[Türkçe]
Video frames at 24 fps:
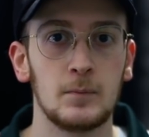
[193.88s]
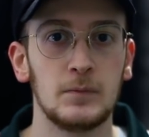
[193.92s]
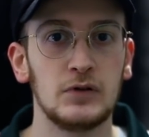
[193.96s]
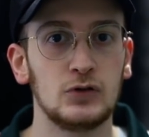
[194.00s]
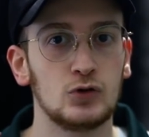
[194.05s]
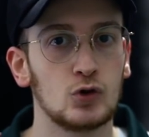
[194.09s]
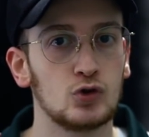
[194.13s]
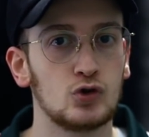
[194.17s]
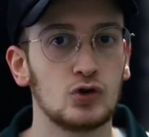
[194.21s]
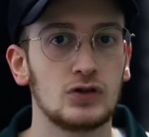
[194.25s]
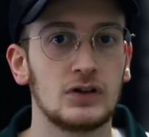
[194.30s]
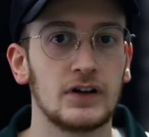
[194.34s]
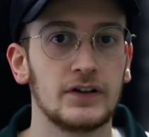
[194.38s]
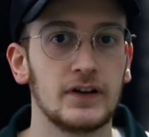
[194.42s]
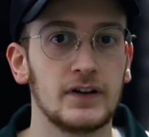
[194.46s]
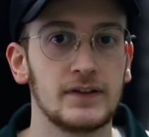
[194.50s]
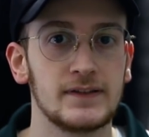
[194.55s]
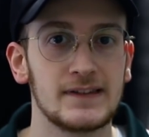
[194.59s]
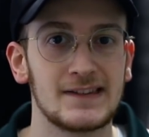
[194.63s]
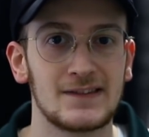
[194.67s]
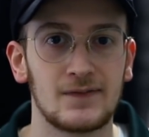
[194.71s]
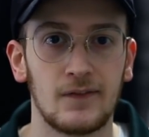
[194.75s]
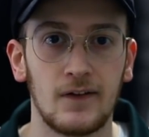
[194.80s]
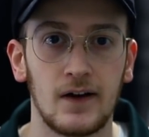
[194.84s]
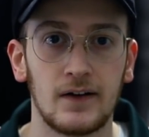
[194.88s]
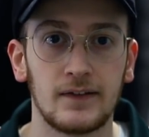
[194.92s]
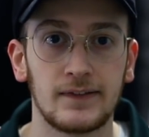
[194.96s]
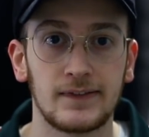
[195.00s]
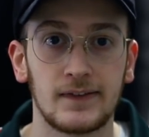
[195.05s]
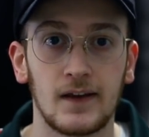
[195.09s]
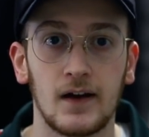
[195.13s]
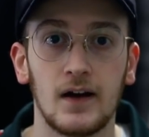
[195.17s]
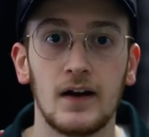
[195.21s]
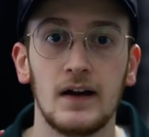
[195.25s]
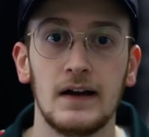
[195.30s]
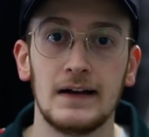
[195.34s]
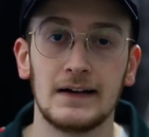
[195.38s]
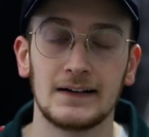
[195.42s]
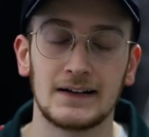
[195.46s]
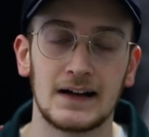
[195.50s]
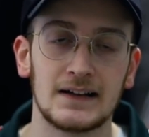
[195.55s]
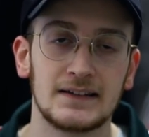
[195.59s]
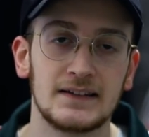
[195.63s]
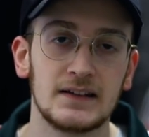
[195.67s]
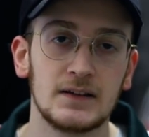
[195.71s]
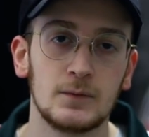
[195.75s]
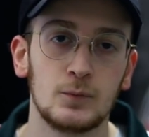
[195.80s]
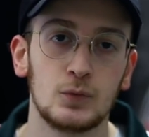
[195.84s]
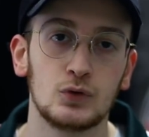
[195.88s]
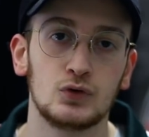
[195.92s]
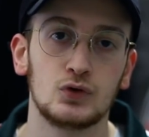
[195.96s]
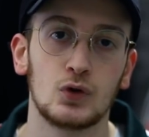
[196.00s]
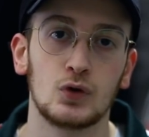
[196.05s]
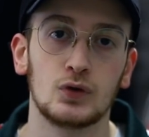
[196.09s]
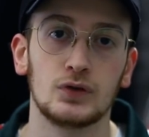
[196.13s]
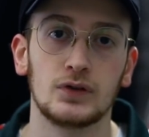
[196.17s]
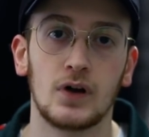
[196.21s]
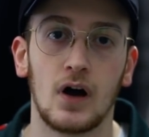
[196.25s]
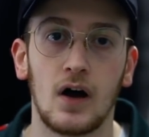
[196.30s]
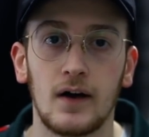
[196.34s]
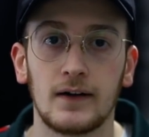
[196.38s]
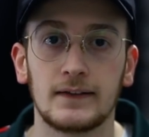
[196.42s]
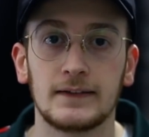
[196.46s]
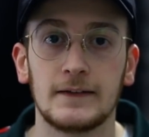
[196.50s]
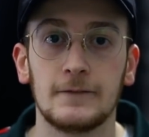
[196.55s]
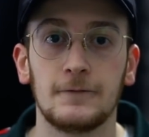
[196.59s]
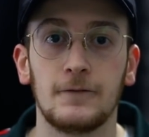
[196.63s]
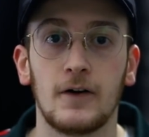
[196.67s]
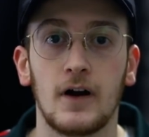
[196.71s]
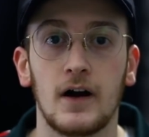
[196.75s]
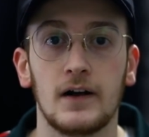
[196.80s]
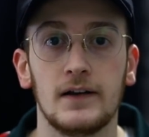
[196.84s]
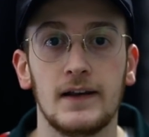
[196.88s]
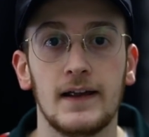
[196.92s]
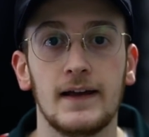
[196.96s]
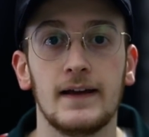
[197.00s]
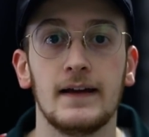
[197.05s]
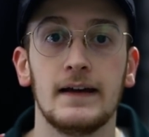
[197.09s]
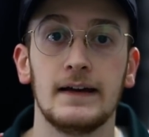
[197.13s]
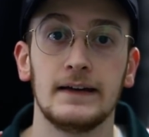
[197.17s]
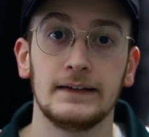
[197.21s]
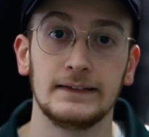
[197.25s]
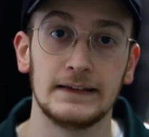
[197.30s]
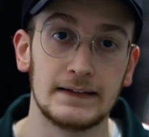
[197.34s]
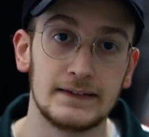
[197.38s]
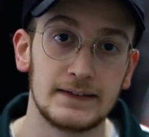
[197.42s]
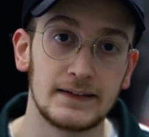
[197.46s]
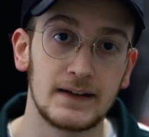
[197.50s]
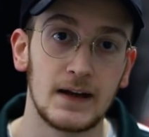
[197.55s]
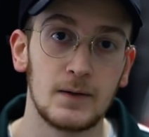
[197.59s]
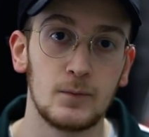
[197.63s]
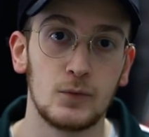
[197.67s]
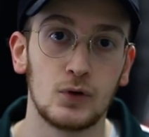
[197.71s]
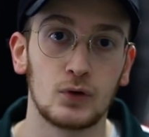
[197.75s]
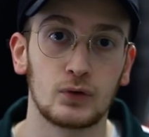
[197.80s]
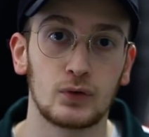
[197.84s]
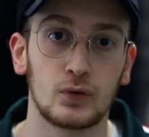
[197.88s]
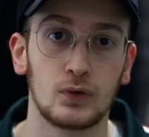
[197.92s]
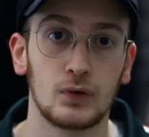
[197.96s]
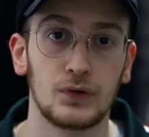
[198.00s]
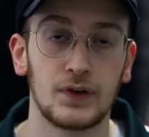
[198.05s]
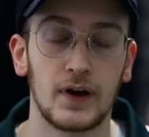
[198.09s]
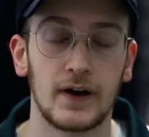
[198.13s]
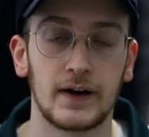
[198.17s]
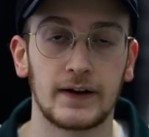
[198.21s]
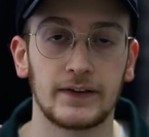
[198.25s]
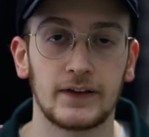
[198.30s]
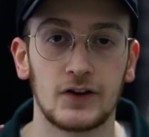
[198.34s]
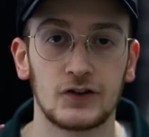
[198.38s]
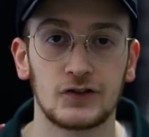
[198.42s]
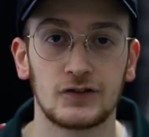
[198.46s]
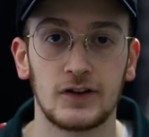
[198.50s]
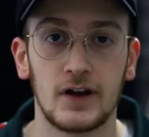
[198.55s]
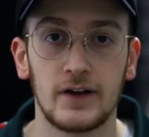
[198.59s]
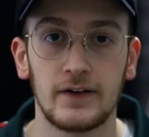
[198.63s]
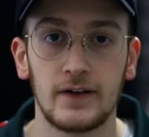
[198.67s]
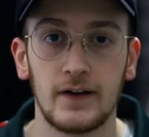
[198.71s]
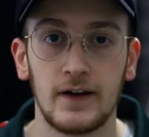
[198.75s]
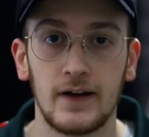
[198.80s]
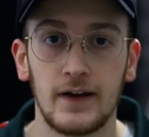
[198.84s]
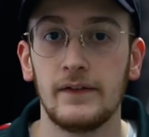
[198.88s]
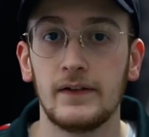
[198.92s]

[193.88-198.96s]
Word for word: bir çocuk kanalınız varsa katıl butonunu aktif hale getiremiyorsunuz arkadaşlar.